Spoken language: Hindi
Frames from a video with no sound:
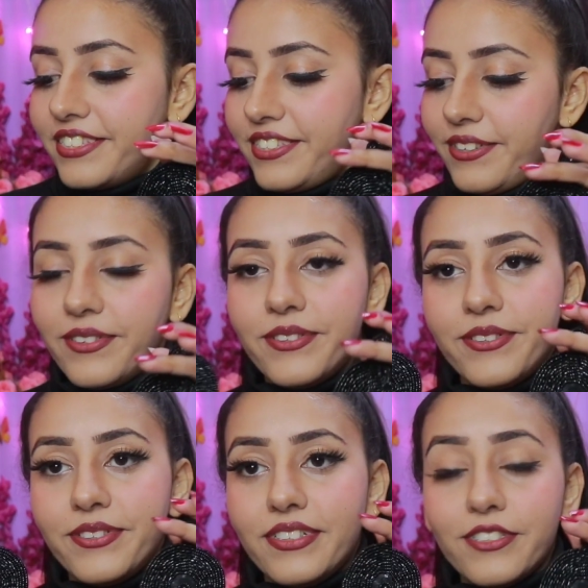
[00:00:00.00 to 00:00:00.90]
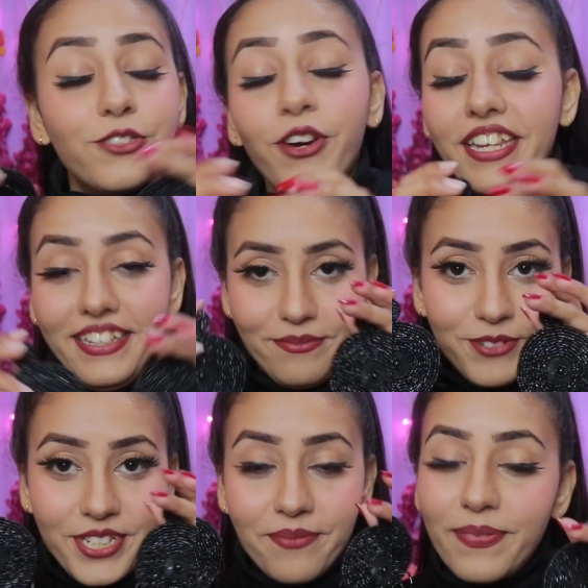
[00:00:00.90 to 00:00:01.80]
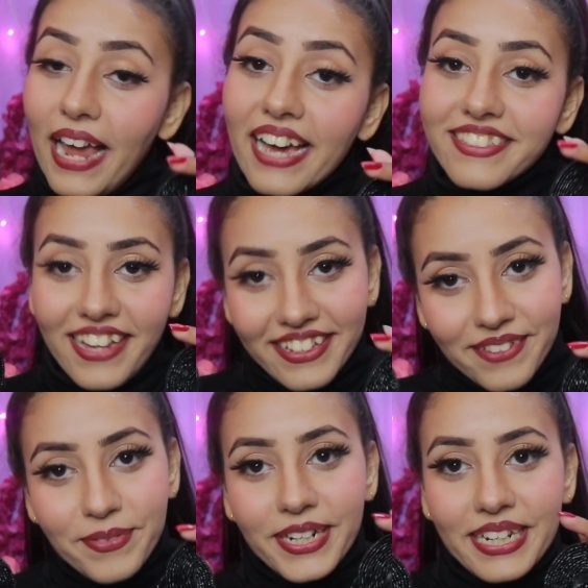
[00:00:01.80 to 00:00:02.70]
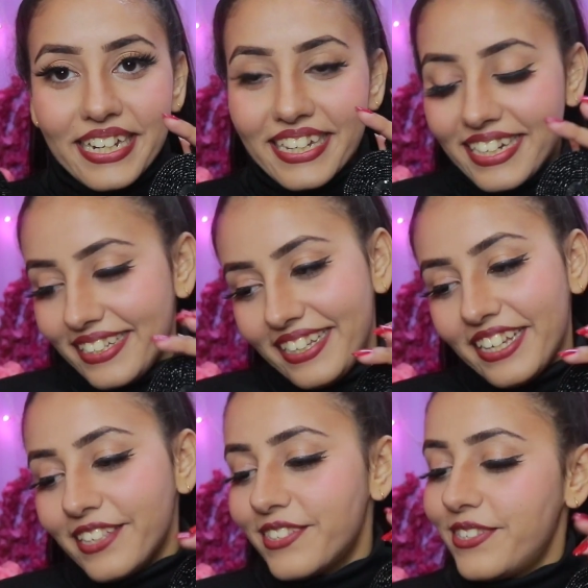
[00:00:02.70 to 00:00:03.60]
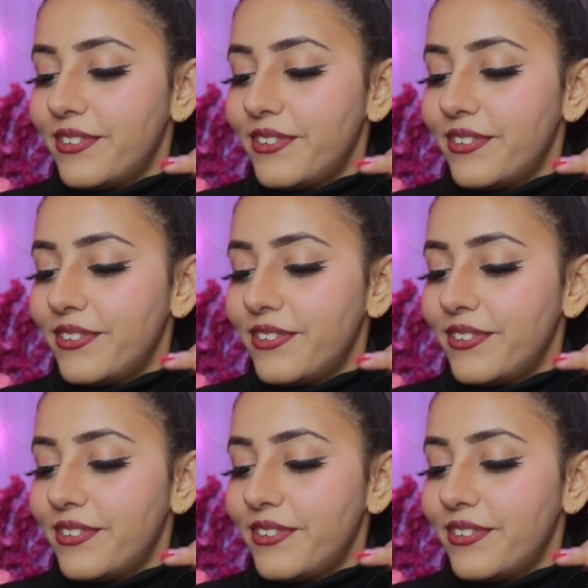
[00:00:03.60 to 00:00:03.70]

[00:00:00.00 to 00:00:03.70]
सो so, सॉरी मुझे ब्लैक ज़्यादा प्रिटी लग रहे थे सो